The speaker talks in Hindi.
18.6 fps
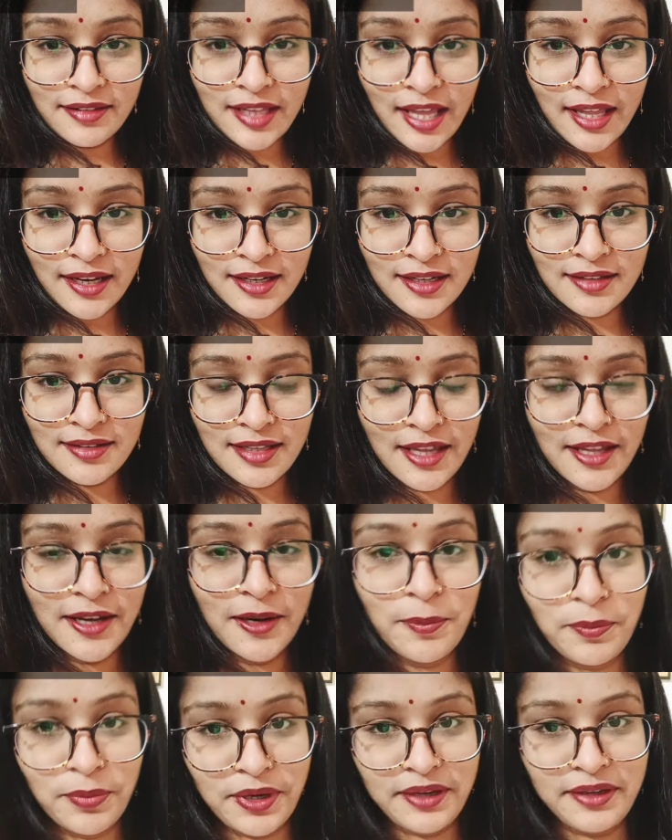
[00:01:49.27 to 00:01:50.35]
सारा का सारा
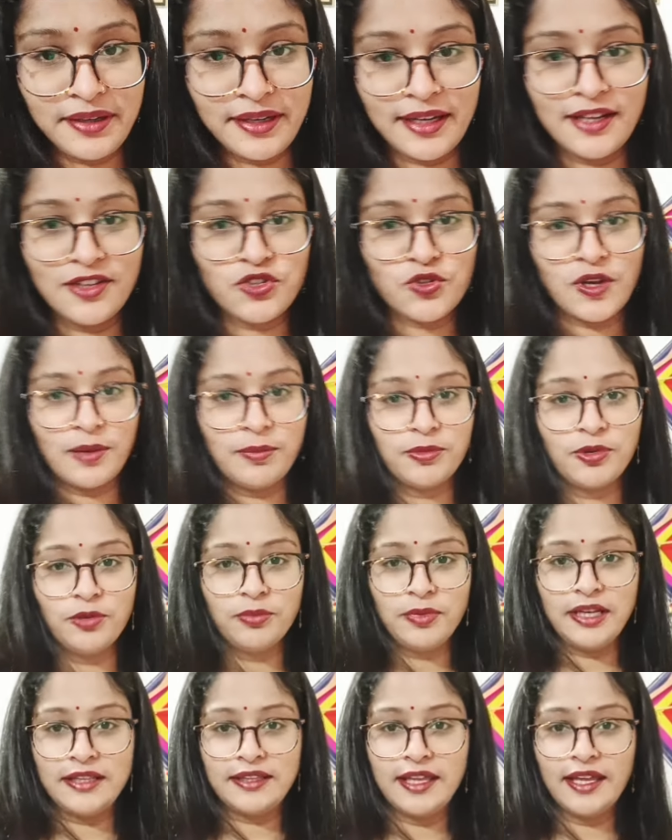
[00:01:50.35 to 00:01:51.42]
प्रिंट है जो आपको
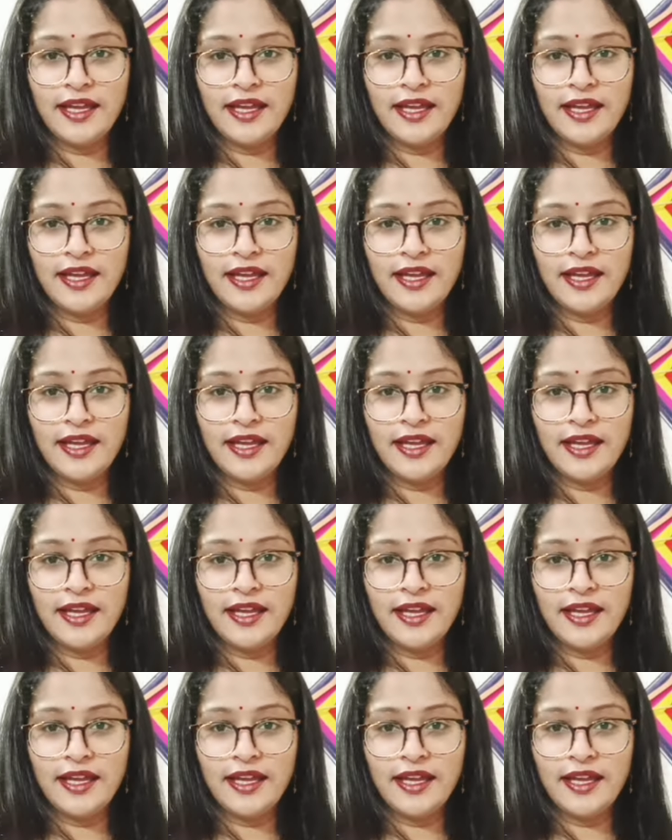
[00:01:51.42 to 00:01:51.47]
मिलता